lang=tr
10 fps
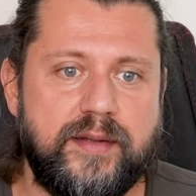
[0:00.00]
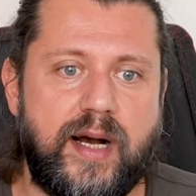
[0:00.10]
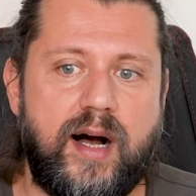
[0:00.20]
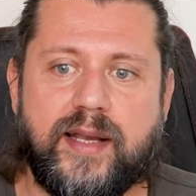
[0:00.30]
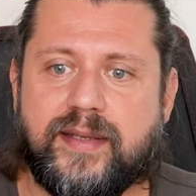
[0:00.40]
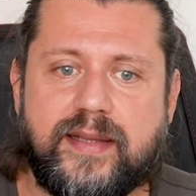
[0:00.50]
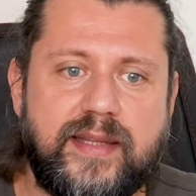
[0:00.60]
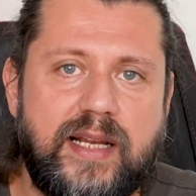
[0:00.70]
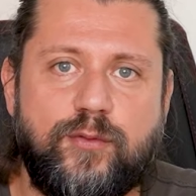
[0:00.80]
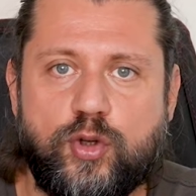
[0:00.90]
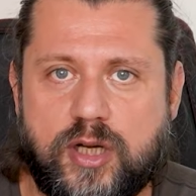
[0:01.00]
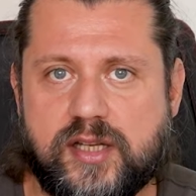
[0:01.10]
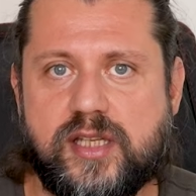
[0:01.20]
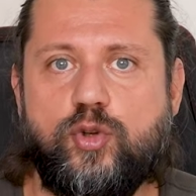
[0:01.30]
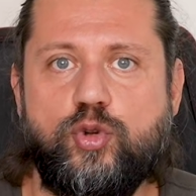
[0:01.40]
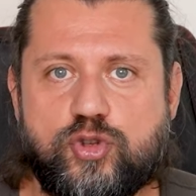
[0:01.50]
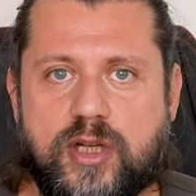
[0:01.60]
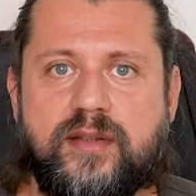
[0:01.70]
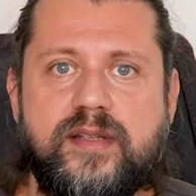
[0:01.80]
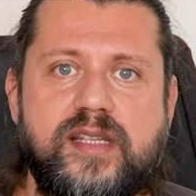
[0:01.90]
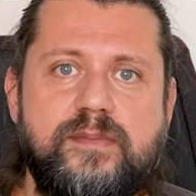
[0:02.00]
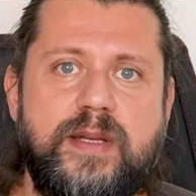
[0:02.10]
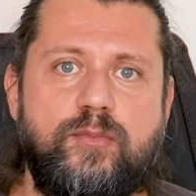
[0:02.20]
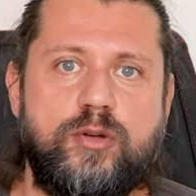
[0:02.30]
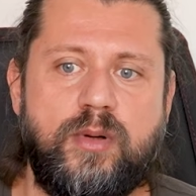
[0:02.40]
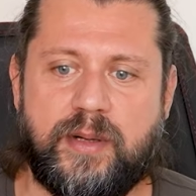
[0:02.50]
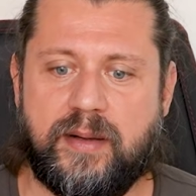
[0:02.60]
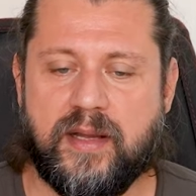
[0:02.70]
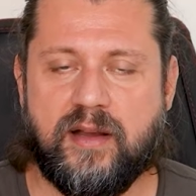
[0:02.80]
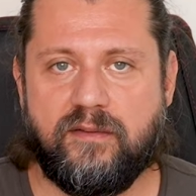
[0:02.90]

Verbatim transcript: hangi telefonun karşısına konuşlandırırsınız bilmiyorum ama